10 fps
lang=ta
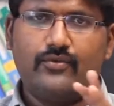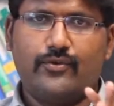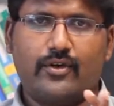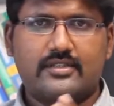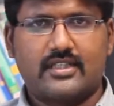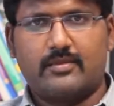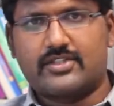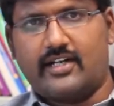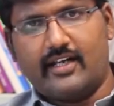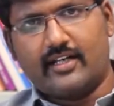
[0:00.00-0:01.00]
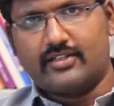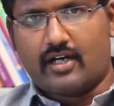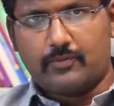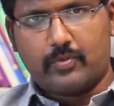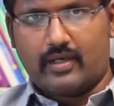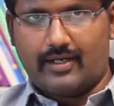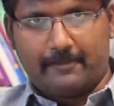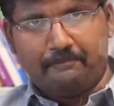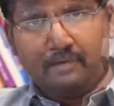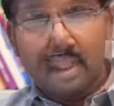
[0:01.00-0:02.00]
ஃபோர்த் செமஸ்டர் நீங்கள் ஜாப்
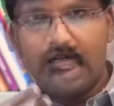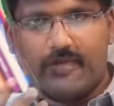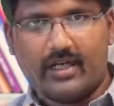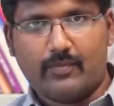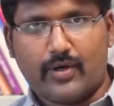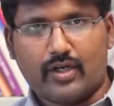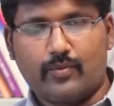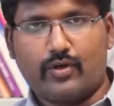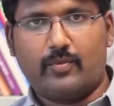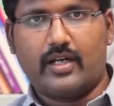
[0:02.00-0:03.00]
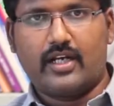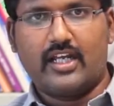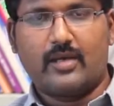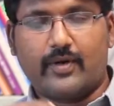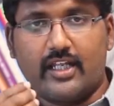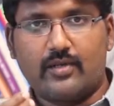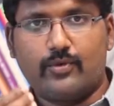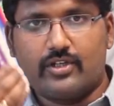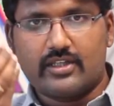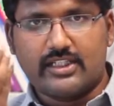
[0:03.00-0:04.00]
பண்ணலாம் நம்ம என்ன பார்க்க போகிறோம் அப்படின்னா நீங்கள்
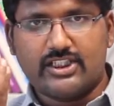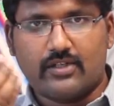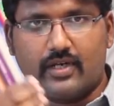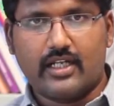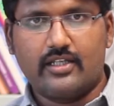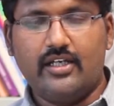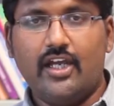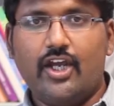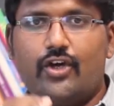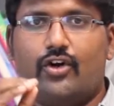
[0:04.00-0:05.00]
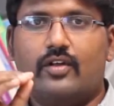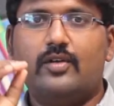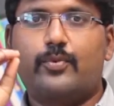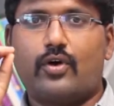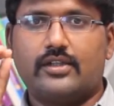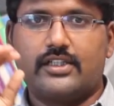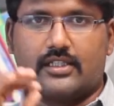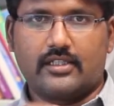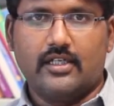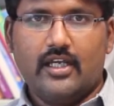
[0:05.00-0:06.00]
படிக்கும்போது தெரிஞ்சிக்க வேண்டியது இன்னொன்று வந்து
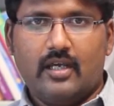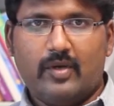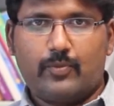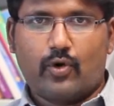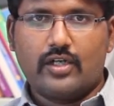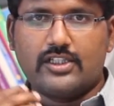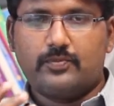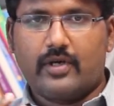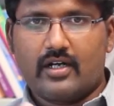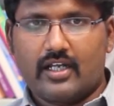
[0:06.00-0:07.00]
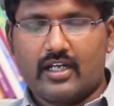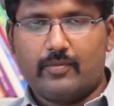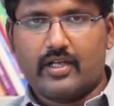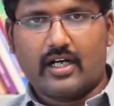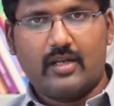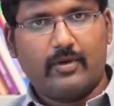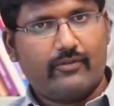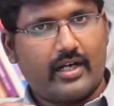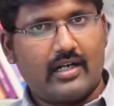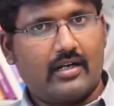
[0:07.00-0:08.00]
ப்ராஜெக்ட் இப்போ ப்ராஜெக்ட் பண்ணுறீங்க அப்படி
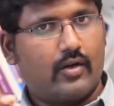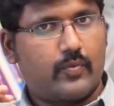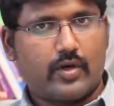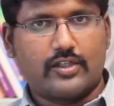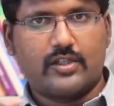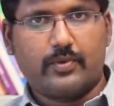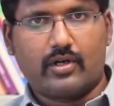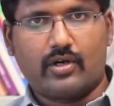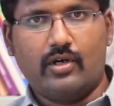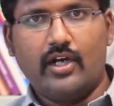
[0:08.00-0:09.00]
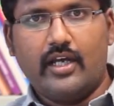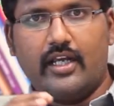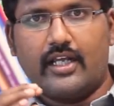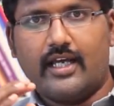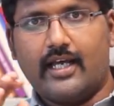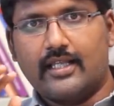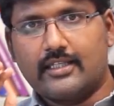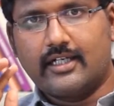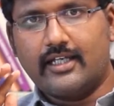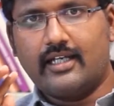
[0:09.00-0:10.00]
கண்டிப்பாக ஃபைனல் இயரில் ஒரு ப்ராஜெக்ட் பண்ணணும் நீங்கள்
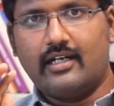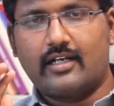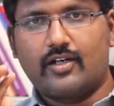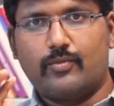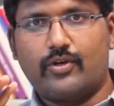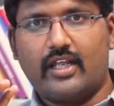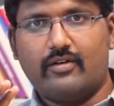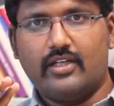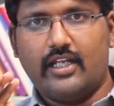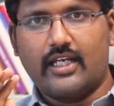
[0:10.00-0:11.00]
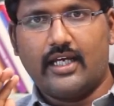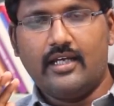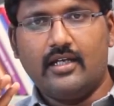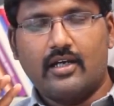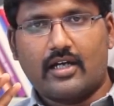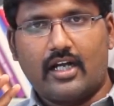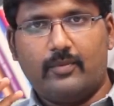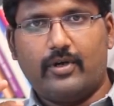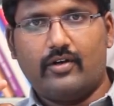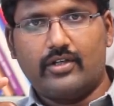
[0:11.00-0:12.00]
தேர்ட் இயரில் இருக்கும்போதே வந்து நீங்கள்
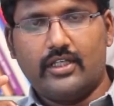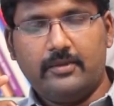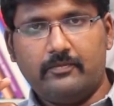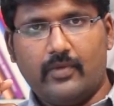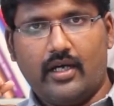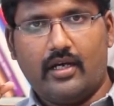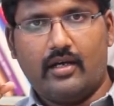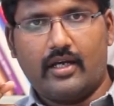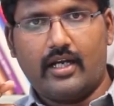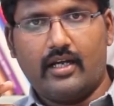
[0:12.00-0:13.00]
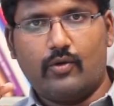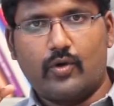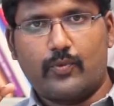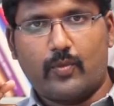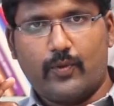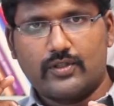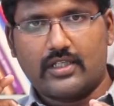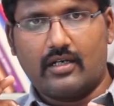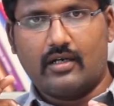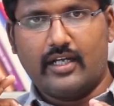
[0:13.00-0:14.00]
கண்டிப்பாக வந்து uh, என்ன ஒரு
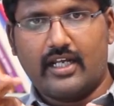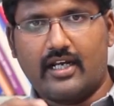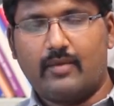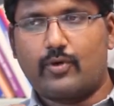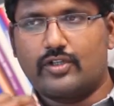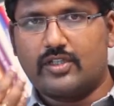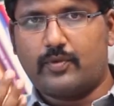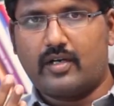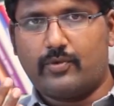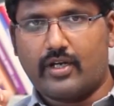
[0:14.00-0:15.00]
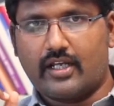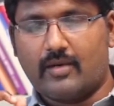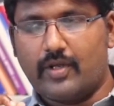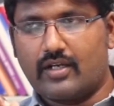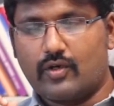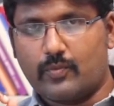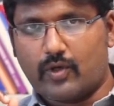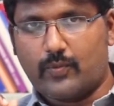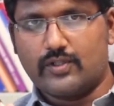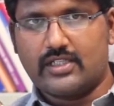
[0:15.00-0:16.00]
ப்ரொப்போசல் நீங்கள் என்ன ப்ராஜெக்ட் பண்ண போகிறீங்க அப்படிங்கிற ஒரு
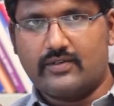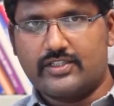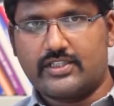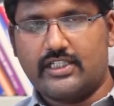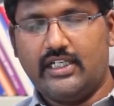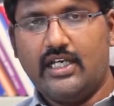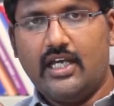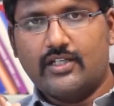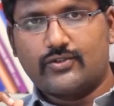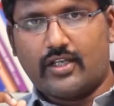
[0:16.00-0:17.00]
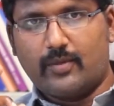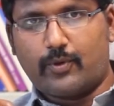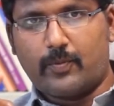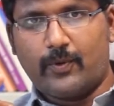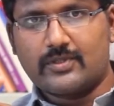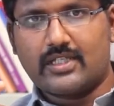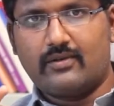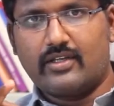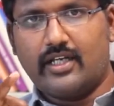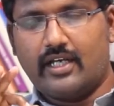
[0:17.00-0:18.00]
ப்ரொப்போசல் வச்சுட்டு ஸோ அந்த
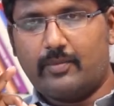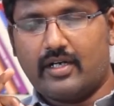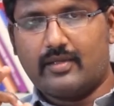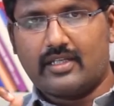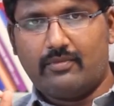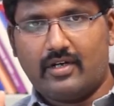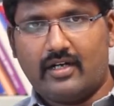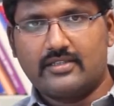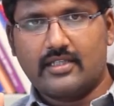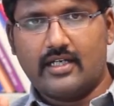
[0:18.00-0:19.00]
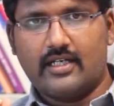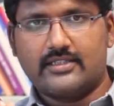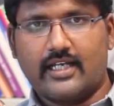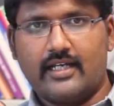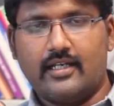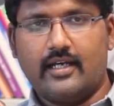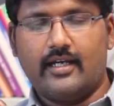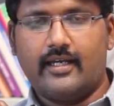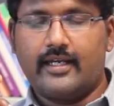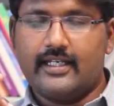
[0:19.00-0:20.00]
ப்ரொப்போசல் கவுன்சில் வந்து இப்போ நம்ம தமிழ்நாடு சைன்
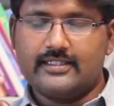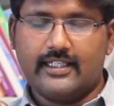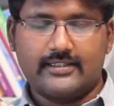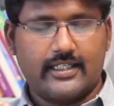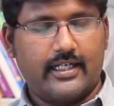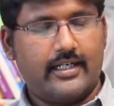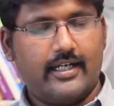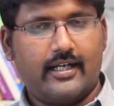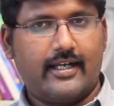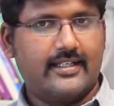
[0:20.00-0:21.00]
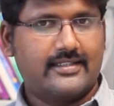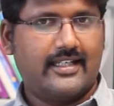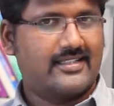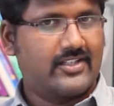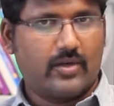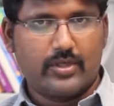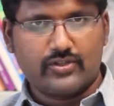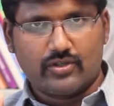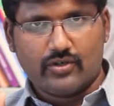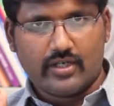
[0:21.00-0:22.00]
எஸ்சிஎஸ்டி டிஎன் எஸ்சிஎஸ்டி
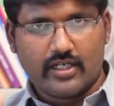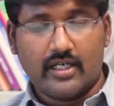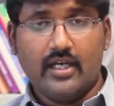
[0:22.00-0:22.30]
அப்படின்னு சொல்லிட்டு ஒரு